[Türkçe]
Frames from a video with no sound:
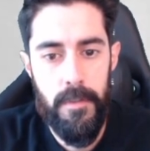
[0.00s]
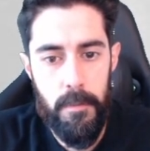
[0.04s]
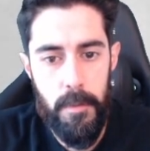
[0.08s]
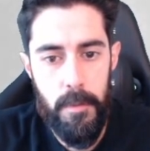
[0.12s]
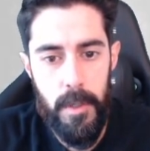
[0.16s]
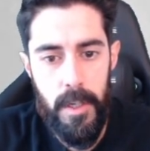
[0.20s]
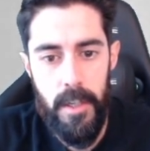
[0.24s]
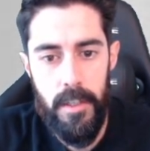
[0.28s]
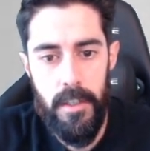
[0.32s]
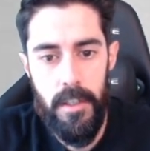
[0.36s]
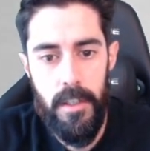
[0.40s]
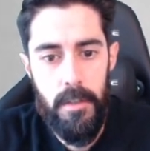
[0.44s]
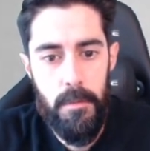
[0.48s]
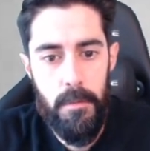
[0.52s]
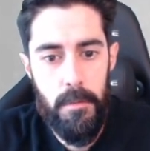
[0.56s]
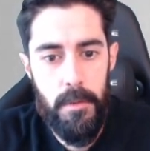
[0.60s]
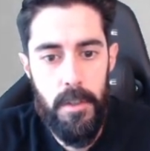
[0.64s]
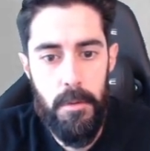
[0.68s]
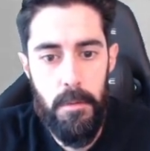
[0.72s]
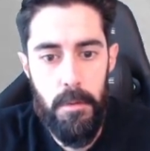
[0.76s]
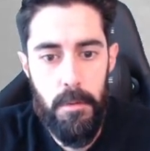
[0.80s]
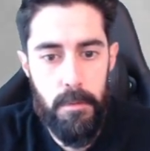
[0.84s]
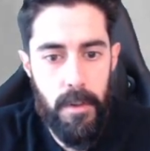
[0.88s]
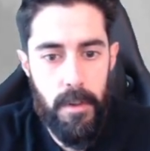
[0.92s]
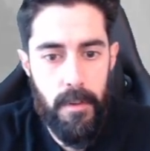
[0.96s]

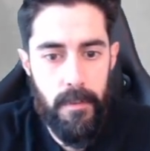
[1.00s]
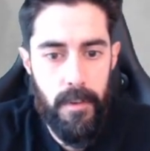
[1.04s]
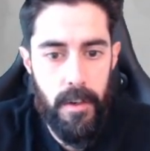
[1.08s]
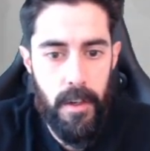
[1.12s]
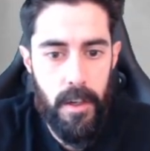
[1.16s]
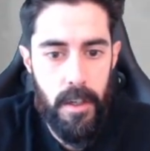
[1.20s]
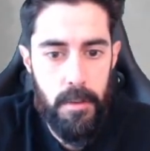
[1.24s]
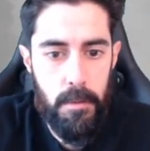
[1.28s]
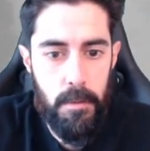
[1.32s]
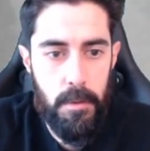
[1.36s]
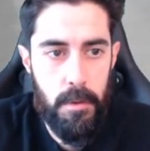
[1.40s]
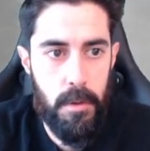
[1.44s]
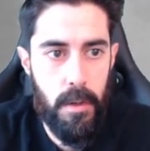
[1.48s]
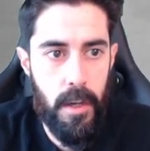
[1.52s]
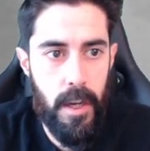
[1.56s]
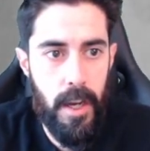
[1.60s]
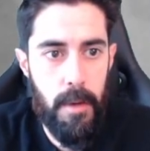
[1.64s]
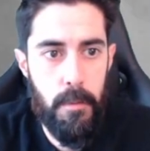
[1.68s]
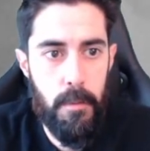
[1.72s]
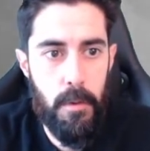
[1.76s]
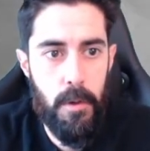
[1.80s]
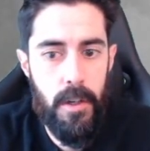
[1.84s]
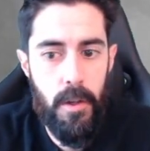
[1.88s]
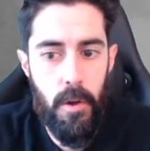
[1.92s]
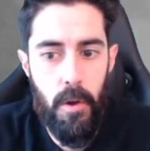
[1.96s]
Prensesimizi bulmam lazım diyor.
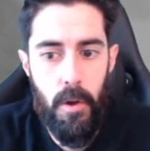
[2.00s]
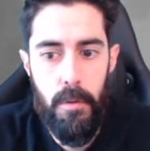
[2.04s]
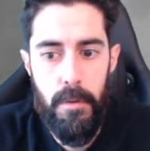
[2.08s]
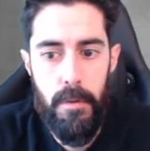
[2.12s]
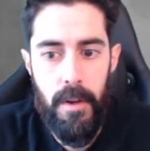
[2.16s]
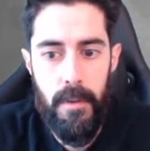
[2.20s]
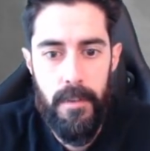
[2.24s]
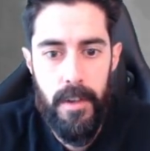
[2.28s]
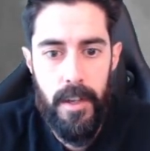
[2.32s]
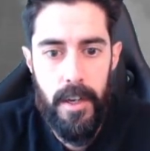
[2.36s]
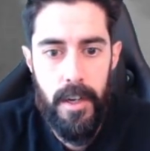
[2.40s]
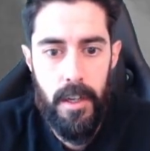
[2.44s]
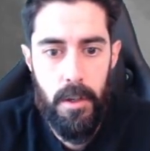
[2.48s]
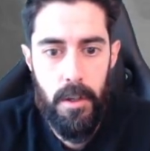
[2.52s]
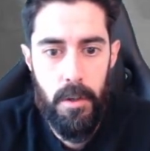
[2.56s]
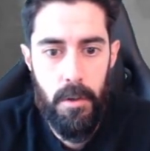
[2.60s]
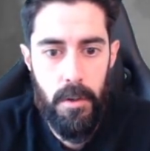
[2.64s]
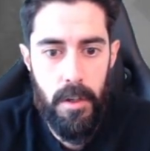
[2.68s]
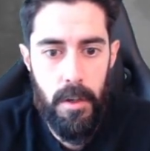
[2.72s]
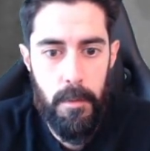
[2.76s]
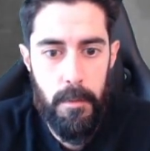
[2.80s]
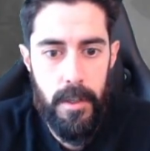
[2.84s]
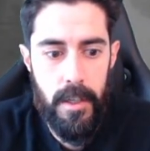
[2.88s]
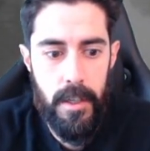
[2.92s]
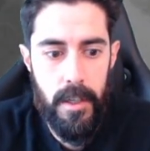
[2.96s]
Ha bu arada ölmem gerekiyor
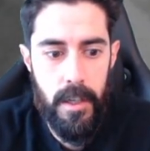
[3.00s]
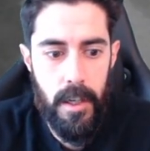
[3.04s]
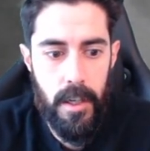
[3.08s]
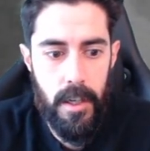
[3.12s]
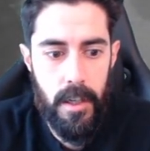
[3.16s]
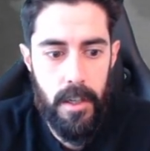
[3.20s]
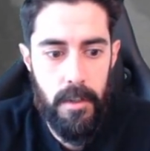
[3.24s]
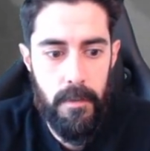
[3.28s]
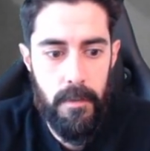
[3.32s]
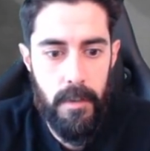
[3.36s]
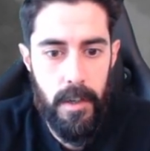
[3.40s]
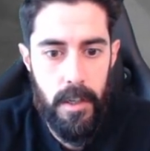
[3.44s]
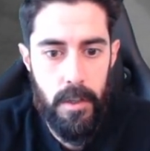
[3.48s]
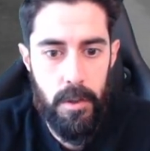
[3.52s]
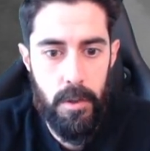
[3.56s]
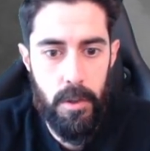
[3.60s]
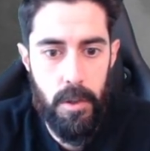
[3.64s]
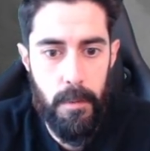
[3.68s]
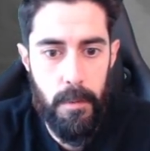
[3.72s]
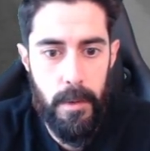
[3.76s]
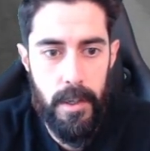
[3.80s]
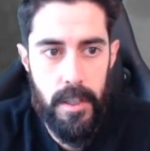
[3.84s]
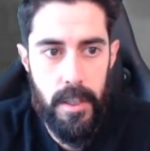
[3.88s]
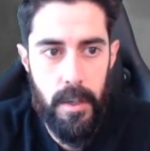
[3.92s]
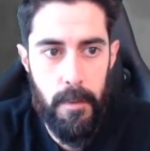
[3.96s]
olabilir ya. Bak
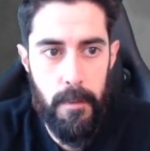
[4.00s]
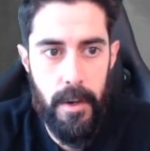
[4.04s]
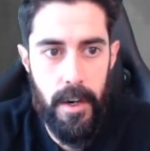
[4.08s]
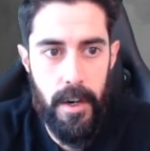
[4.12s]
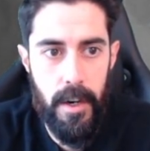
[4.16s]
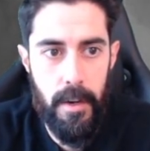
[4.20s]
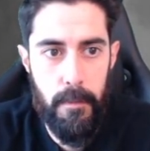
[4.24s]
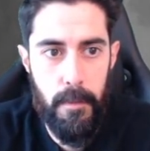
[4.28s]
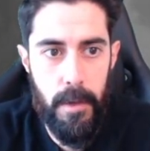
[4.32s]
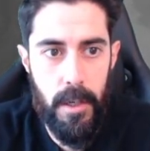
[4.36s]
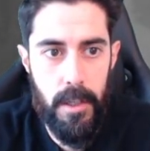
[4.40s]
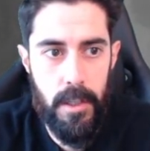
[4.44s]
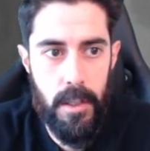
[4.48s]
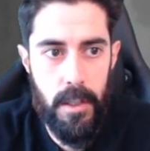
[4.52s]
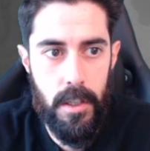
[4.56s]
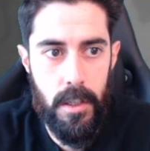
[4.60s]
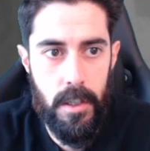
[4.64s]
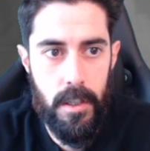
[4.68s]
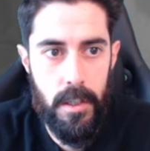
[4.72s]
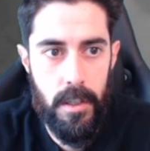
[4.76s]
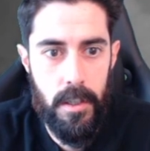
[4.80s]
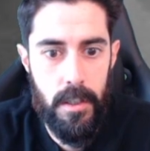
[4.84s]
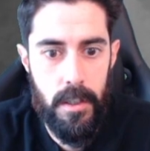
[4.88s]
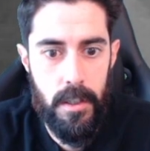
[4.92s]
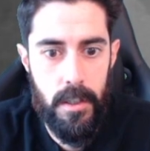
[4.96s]
çünkü başka bir yerden başladık.
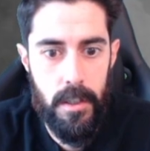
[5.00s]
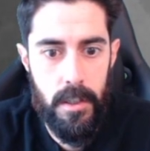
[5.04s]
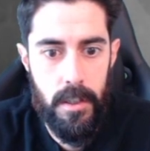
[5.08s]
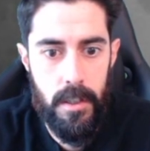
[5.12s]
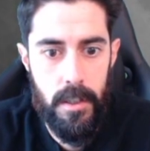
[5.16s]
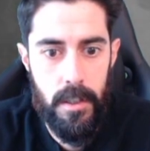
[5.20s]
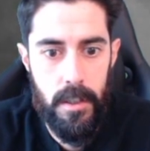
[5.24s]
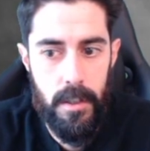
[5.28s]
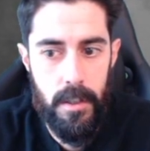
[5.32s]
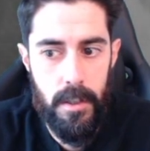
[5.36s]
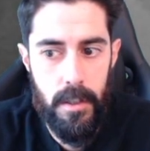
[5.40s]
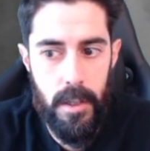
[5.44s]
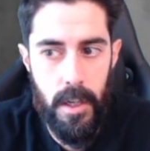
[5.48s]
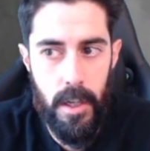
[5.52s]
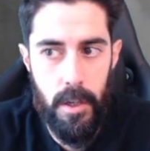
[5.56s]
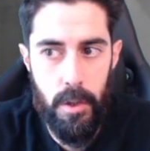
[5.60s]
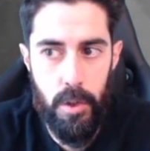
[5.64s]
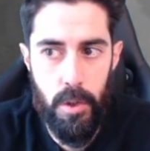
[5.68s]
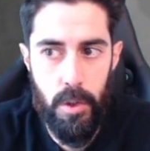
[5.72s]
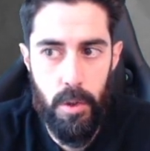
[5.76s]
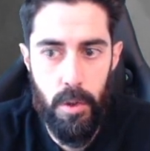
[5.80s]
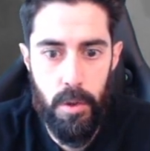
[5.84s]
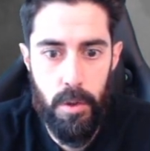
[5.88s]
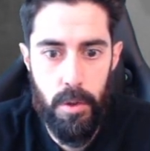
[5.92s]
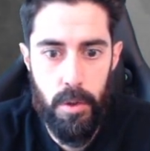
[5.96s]
Yani
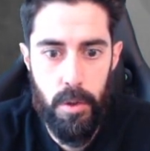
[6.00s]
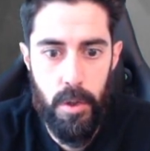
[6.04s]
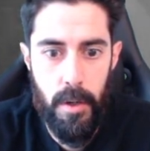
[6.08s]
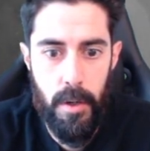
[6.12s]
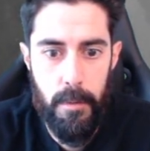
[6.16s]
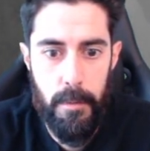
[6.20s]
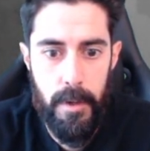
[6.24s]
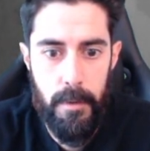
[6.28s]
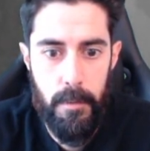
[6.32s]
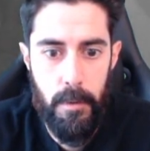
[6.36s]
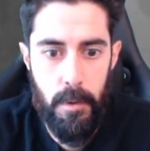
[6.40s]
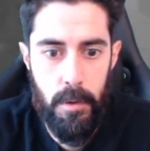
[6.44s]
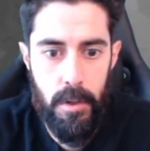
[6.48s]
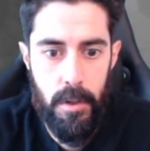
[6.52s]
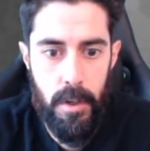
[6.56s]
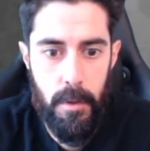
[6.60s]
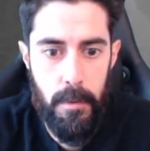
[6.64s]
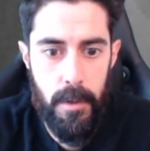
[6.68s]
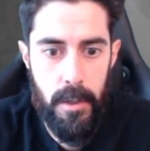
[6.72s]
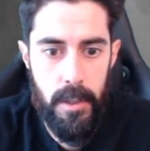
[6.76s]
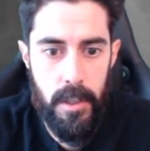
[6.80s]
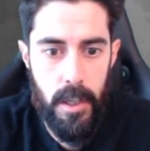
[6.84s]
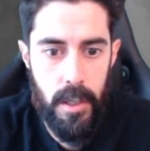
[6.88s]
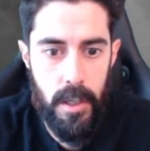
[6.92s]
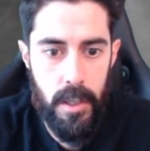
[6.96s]
çünkü onu şu an benim
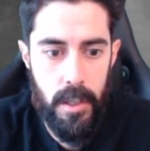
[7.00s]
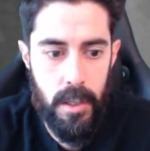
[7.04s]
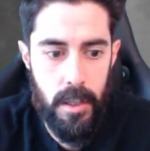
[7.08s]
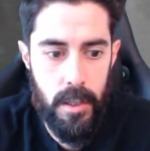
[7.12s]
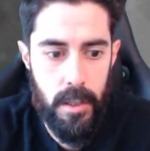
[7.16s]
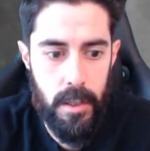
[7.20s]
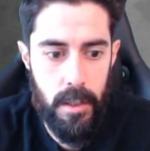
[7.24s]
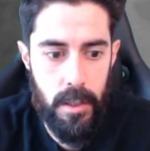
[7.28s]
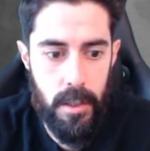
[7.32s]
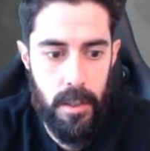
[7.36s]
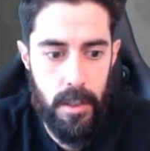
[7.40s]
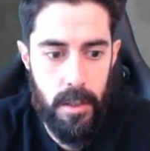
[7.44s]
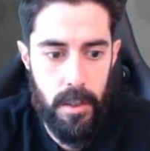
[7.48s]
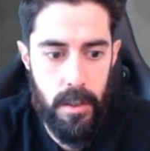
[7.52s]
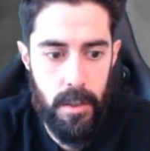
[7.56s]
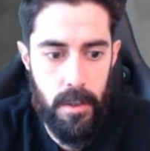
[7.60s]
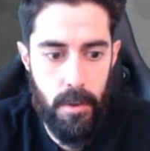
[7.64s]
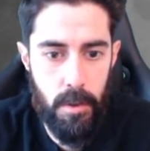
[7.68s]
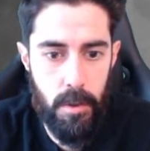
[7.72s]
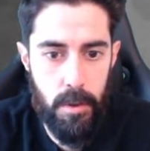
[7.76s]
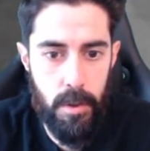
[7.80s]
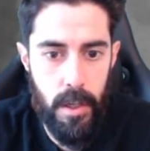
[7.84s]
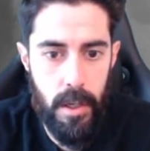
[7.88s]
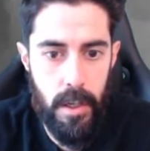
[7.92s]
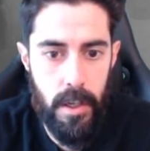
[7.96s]
öldürebilecek
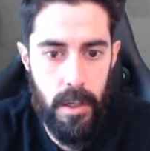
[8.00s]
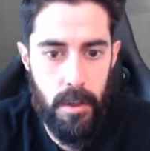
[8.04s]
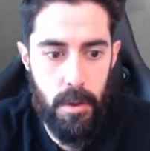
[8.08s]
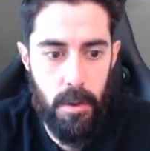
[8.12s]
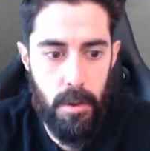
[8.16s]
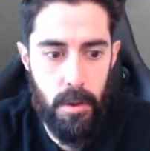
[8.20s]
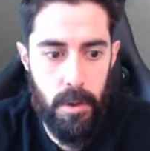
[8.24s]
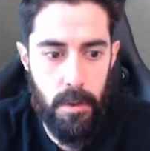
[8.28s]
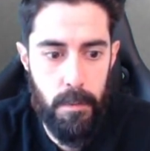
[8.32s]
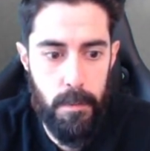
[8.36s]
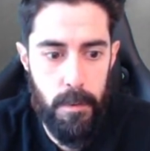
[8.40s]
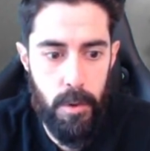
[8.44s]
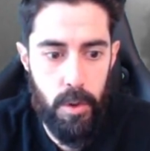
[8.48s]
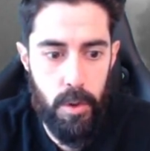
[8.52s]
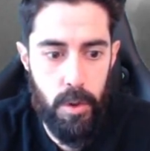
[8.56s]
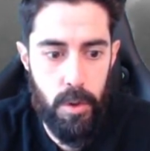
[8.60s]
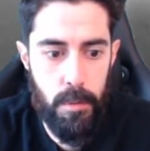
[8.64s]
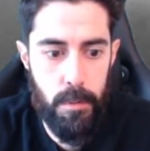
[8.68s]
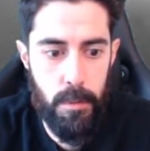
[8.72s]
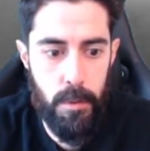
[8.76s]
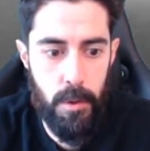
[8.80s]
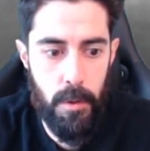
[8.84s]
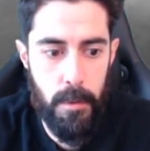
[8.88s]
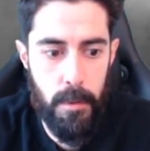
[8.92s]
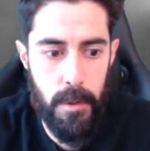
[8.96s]
özellikle olduğumu
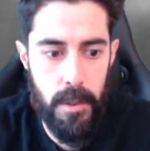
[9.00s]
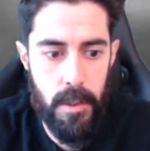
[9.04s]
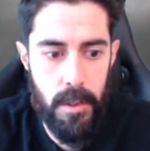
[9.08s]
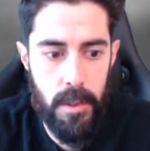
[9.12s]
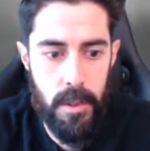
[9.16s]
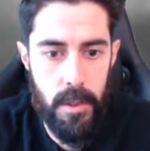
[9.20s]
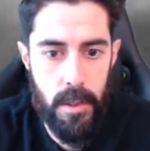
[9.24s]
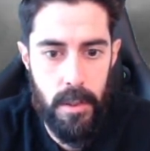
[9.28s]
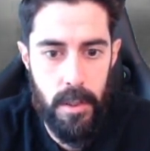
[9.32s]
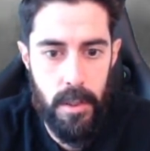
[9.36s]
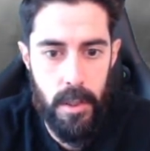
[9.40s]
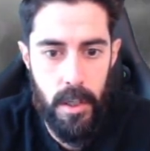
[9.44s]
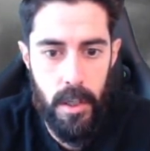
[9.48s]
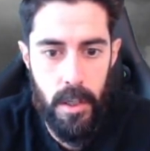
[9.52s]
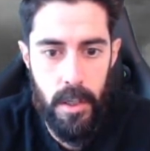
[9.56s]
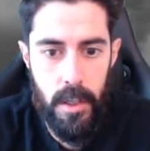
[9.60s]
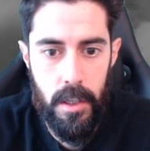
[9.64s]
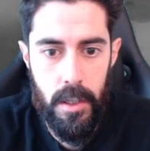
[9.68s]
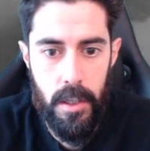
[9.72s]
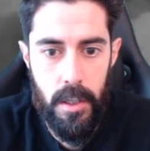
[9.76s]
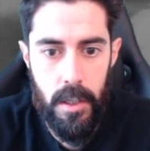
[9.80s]
düşünmüyorum açıkçası yani.